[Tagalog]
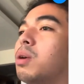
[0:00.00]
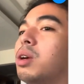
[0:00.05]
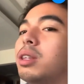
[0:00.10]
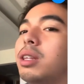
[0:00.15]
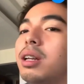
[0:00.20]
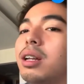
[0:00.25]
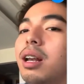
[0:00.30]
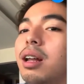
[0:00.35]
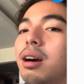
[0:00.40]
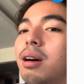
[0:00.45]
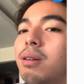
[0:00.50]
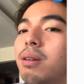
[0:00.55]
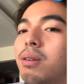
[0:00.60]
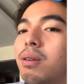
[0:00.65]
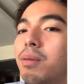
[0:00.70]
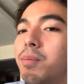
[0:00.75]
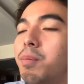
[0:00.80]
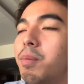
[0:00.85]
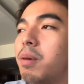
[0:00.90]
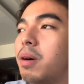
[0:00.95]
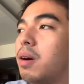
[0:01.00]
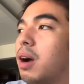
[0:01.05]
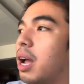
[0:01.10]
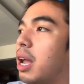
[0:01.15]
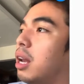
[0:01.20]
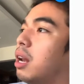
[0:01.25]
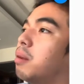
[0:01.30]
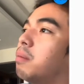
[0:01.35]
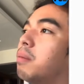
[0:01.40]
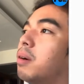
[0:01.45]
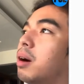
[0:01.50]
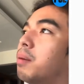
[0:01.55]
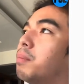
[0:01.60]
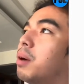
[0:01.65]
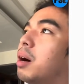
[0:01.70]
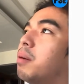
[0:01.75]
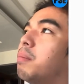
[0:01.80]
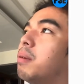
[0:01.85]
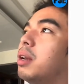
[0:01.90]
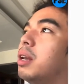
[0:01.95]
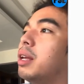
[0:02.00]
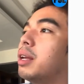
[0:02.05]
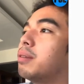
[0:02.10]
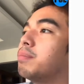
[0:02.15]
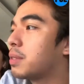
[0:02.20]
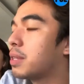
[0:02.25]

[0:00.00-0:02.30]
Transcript: Waiting lang ako kailan mababalik.